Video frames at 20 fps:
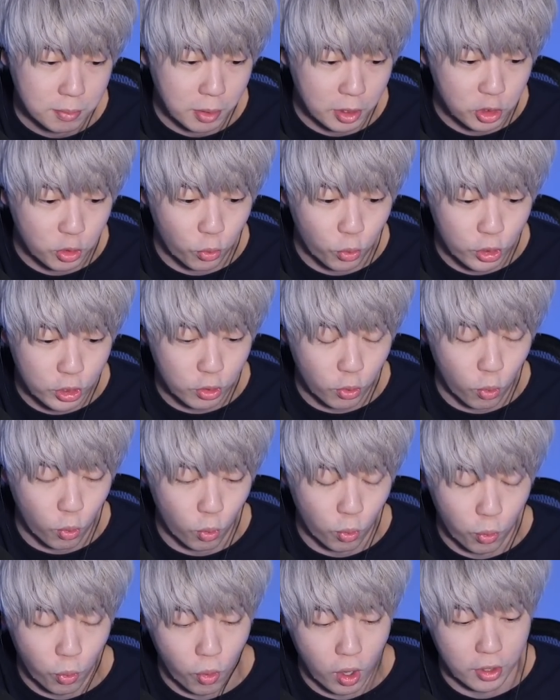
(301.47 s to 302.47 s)
まあ教育
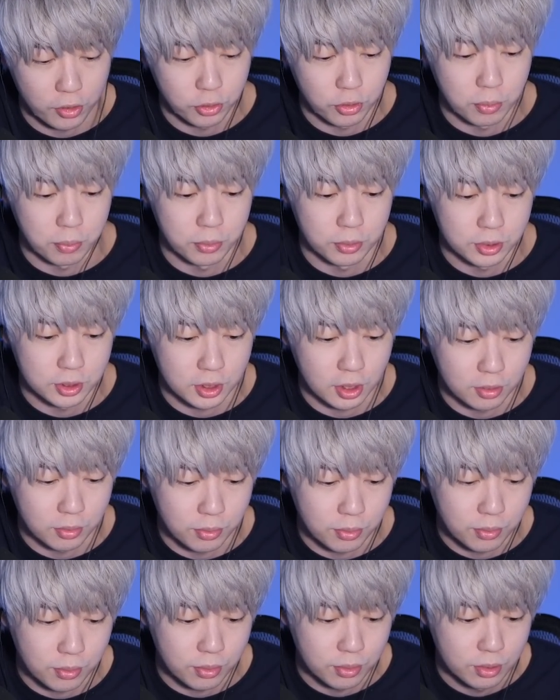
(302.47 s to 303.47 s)
方法あると思うんですけ
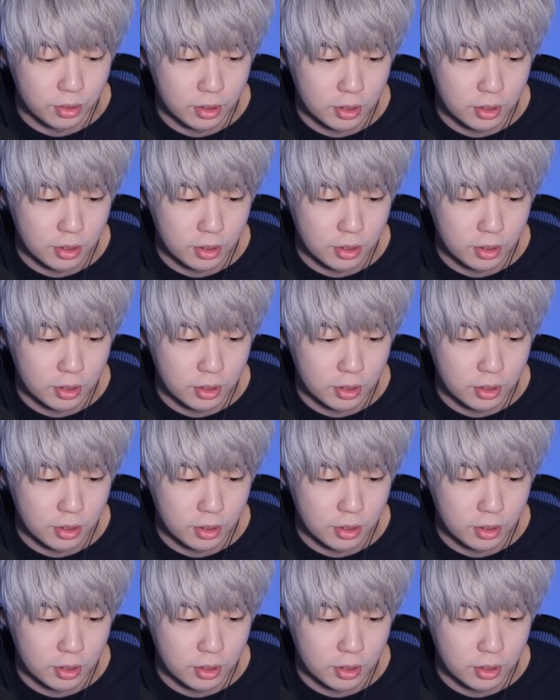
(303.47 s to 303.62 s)
ど